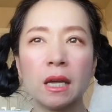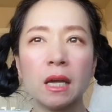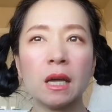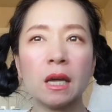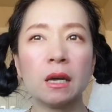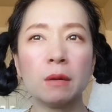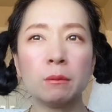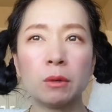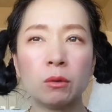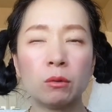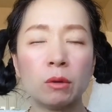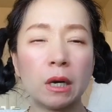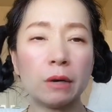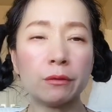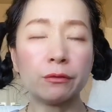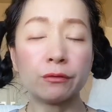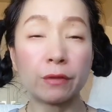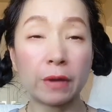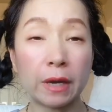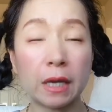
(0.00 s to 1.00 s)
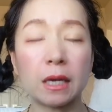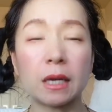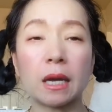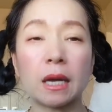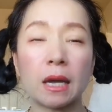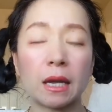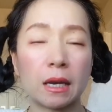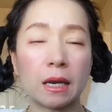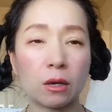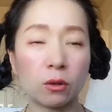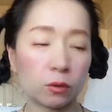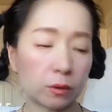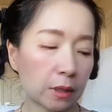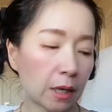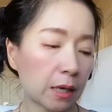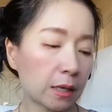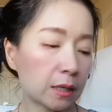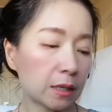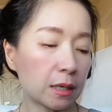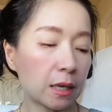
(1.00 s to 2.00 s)
เพราะว่า Fig and
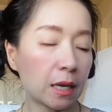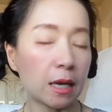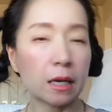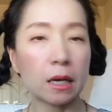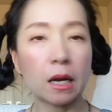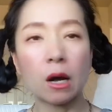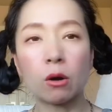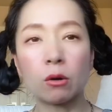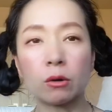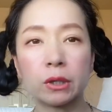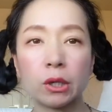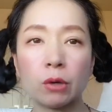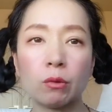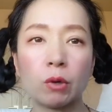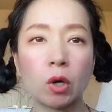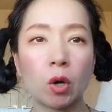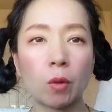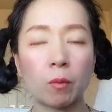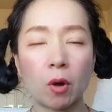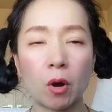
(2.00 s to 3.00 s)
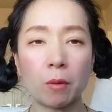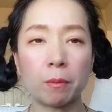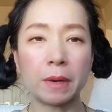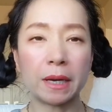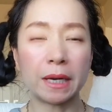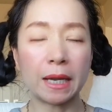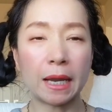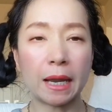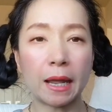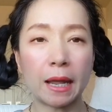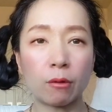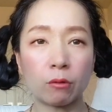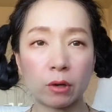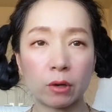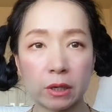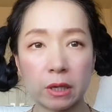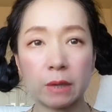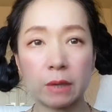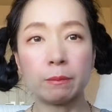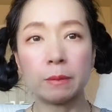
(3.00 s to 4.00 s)
Lotus เนี่ยเขา develop ออกไปในแนวค
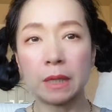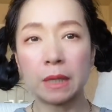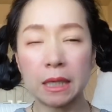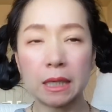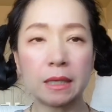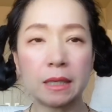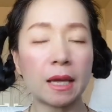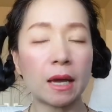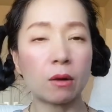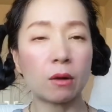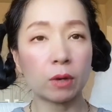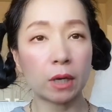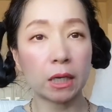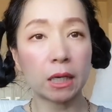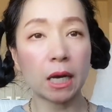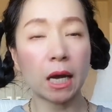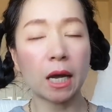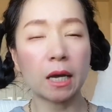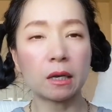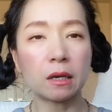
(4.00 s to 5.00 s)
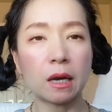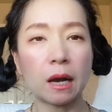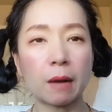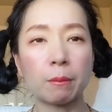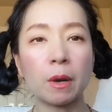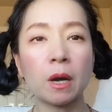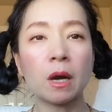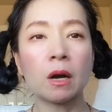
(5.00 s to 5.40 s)
รีมมี่แนวคล้ายๆกับ